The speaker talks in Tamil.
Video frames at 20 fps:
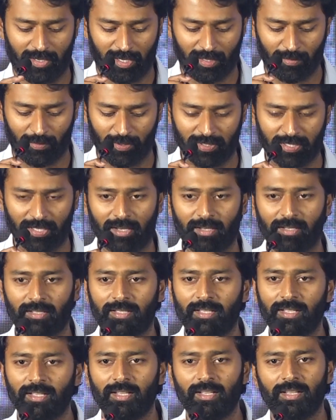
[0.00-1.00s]
கண்டுபிடிச்சேன் நான்
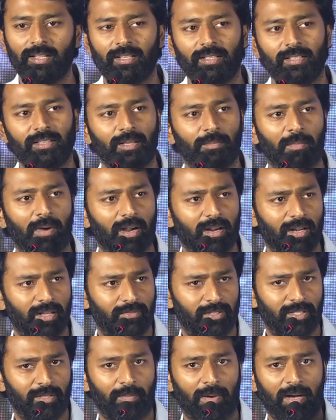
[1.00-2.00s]
இந்த மாடை
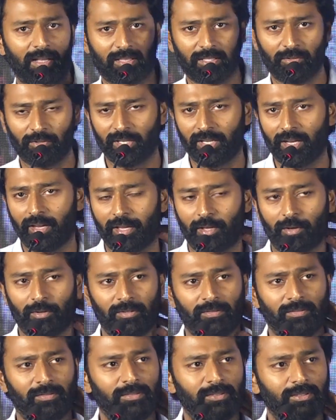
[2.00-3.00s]
வந்து பார்த்தவருக்கு
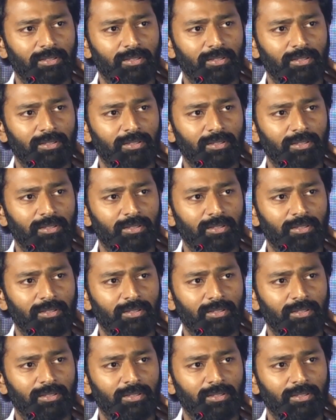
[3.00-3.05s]
ஆயிரம்